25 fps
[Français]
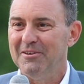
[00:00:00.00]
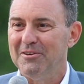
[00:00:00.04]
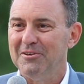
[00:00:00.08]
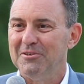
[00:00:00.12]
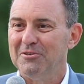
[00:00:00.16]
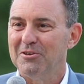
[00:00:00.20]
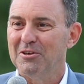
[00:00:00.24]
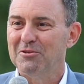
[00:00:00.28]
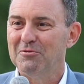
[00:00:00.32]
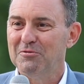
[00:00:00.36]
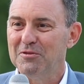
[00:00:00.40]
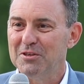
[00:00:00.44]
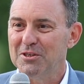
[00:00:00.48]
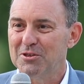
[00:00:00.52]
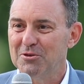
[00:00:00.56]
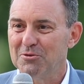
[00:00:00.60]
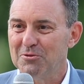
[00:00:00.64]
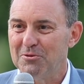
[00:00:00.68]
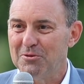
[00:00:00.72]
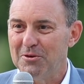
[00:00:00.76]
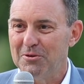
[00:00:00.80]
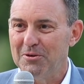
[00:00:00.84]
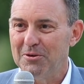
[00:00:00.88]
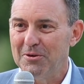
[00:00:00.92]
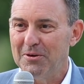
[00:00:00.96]
notre
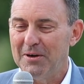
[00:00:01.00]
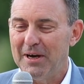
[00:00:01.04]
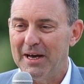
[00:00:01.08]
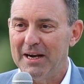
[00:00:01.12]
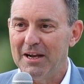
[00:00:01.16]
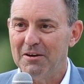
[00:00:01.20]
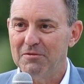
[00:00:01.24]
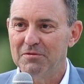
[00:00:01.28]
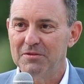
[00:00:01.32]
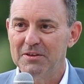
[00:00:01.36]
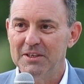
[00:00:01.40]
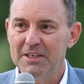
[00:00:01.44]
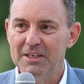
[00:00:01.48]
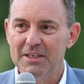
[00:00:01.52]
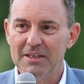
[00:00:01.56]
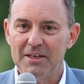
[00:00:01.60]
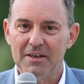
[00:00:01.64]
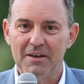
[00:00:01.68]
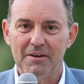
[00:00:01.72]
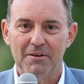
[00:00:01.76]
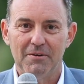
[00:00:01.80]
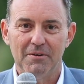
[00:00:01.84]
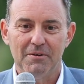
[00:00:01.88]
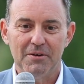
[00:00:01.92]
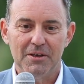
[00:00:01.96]
vision à
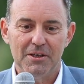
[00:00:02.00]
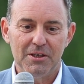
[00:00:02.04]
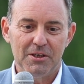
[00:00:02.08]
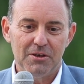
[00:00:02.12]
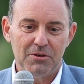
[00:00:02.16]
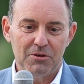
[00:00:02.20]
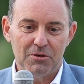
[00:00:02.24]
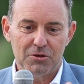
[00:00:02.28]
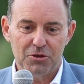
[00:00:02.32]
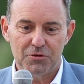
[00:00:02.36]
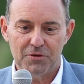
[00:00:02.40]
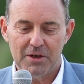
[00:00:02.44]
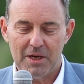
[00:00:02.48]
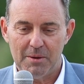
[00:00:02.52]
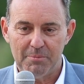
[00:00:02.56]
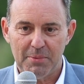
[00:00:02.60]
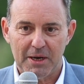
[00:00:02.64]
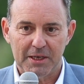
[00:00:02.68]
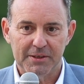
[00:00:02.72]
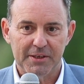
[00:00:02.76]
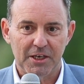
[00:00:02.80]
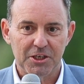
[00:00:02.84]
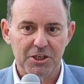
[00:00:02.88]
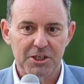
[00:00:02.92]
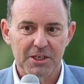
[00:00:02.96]
l'avenir, et je vais la
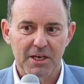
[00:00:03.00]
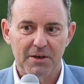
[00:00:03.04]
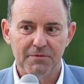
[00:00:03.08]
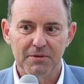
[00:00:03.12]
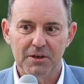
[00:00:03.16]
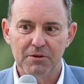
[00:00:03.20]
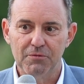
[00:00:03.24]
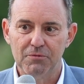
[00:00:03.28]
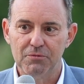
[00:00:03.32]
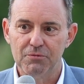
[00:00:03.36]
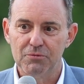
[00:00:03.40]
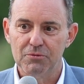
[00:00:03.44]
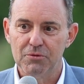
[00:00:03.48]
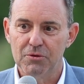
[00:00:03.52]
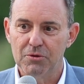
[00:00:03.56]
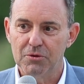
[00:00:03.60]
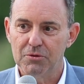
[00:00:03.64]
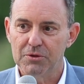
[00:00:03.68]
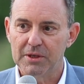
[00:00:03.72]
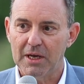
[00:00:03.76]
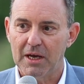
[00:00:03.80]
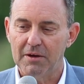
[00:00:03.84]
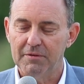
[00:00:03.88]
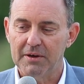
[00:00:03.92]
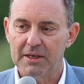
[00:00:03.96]
partager avec vous
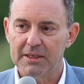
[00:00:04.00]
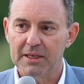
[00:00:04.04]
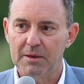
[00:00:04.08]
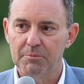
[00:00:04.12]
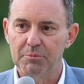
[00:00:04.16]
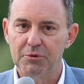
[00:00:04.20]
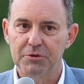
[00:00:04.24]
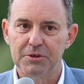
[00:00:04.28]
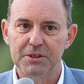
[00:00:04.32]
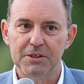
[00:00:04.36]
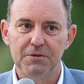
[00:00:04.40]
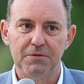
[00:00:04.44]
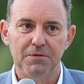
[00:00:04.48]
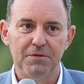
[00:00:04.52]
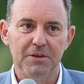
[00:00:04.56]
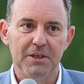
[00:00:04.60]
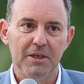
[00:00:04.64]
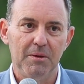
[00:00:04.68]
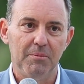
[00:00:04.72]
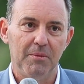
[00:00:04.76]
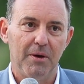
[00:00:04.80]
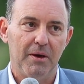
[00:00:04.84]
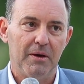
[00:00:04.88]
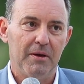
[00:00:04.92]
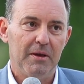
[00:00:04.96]
au travers d'un petit
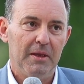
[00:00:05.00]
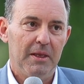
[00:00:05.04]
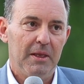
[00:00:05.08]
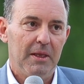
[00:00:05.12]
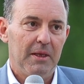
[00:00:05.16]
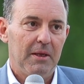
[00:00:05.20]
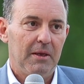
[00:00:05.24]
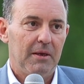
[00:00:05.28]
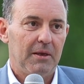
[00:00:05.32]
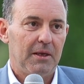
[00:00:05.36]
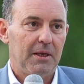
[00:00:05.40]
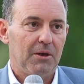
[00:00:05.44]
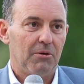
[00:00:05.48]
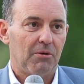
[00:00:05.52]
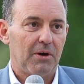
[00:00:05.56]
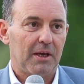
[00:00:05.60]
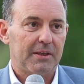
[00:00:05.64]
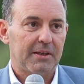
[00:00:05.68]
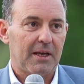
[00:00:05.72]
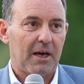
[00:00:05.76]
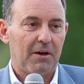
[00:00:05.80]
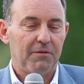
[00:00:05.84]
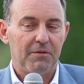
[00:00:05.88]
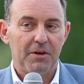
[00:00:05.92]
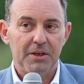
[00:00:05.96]
film, et on l'a
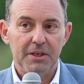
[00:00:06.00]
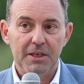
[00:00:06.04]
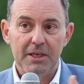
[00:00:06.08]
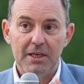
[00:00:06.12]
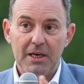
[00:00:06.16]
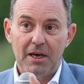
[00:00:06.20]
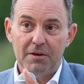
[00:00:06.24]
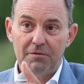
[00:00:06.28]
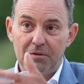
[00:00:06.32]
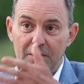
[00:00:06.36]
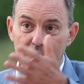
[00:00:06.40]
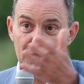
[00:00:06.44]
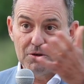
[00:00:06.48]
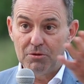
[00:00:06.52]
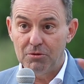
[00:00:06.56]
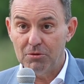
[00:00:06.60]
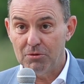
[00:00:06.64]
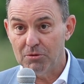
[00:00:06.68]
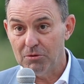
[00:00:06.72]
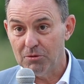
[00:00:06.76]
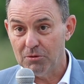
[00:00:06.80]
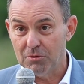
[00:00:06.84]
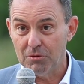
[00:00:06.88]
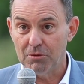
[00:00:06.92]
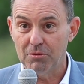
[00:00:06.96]
travaillé avec
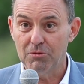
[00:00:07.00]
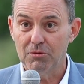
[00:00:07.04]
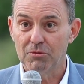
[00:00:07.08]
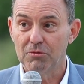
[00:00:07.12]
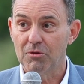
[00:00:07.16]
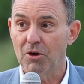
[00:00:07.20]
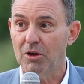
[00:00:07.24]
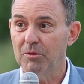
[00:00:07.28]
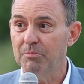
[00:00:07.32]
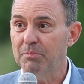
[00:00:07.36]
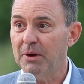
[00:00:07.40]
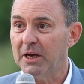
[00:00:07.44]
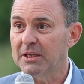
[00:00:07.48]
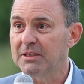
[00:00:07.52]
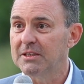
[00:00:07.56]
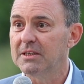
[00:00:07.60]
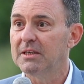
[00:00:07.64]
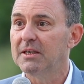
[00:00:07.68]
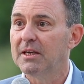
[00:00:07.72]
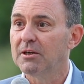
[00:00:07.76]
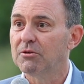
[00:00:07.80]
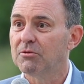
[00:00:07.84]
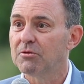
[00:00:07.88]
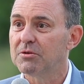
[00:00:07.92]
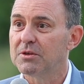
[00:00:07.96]
une grande partie
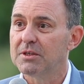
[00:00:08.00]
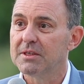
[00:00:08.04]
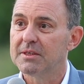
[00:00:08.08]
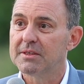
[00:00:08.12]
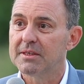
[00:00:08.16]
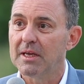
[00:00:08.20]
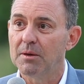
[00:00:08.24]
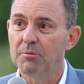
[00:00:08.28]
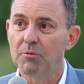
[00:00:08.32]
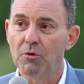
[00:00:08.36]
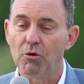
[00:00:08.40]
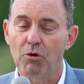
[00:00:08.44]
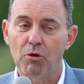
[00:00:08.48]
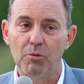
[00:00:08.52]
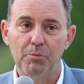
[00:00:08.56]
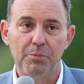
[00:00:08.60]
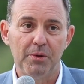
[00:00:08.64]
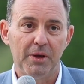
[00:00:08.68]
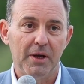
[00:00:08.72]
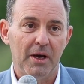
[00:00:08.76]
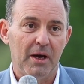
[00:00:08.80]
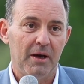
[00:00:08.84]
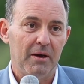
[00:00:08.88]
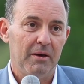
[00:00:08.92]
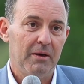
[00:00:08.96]
de l'écosystème
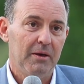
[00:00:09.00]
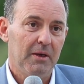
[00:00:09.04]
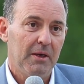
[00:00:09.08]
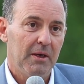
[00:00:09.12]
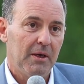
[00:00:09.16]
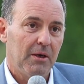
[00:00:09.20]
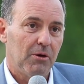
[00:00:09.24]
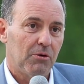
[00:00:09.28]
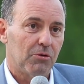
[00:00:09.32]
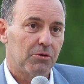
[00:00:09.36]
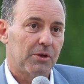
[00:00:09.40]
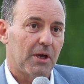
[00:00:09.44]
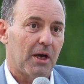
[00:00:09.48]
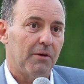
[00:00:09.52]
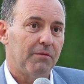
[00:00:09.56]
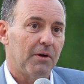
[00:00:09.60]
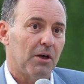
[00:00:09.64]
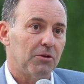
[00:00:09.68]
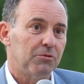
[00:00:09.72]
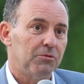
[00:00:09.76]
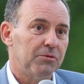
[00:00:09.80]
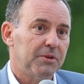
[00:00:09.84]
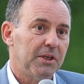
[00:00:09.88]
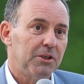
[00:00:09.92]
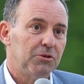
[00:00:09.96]
européen au
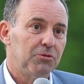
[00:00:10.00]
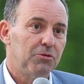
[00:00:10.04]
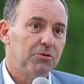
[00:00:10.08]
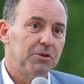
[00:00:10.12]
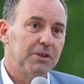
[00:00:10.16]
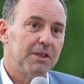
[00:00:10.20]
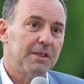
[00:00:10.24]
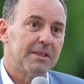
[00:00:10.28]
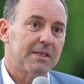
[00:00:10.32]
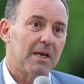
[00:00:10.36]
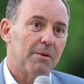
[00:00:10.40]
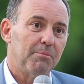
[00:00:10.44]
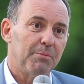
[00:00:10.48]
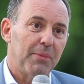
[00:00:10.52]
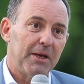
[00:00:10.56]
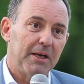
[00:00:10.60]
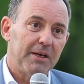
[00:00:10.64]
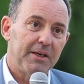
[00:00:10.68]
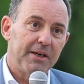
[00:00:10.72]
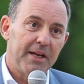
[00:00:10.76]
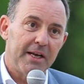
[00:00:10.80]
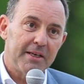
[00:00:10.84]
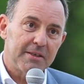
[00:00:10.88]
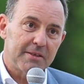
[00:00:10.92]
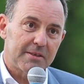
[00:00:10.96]
travers d'une étude qui
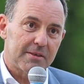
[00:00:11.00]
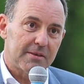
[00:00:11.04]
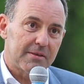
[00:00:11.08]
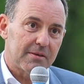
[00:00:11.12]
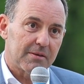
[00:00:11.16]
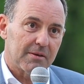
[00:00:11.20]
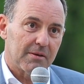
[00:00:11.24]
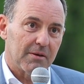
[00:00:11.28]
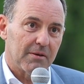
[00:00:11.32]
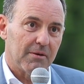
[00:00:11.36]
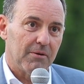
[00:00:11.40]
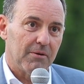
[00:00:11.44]
s'appelle NEST,